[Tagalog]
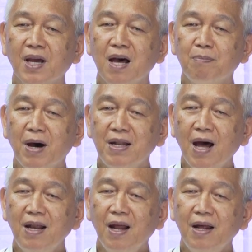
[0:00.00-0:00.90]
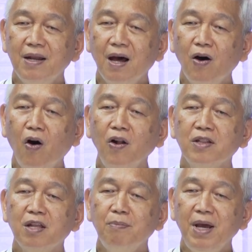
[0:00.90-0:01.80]
Kabanalan ang
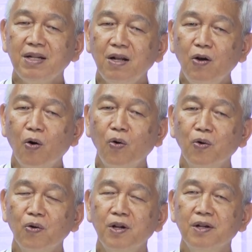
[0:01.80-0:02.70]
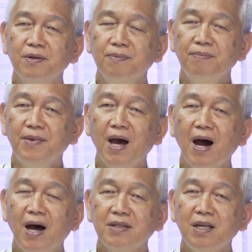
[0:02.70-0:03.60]
ultimate goal ng
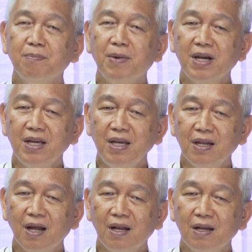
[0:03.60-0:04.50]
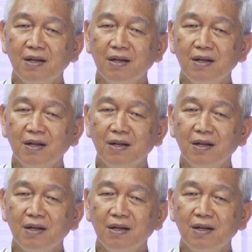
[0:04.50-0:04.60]
ating pag-iral.